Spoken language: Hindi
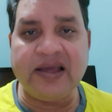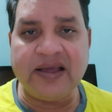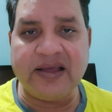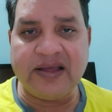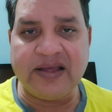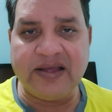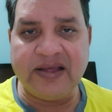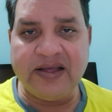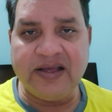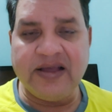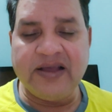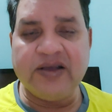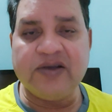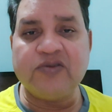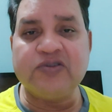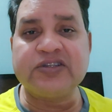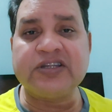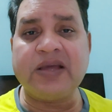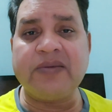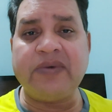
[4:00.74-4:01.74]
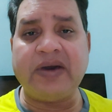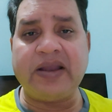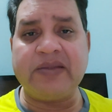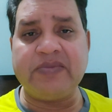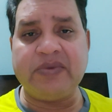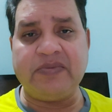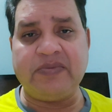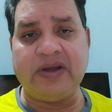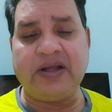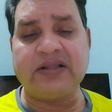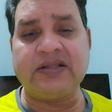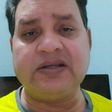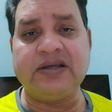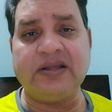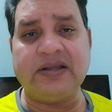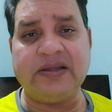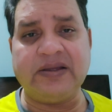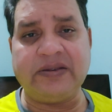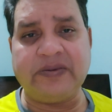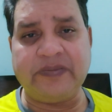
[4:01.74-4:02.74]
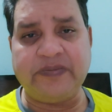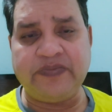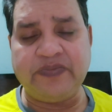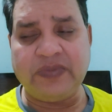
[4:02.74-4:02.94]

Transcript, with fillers: है उसके बारे में बात करें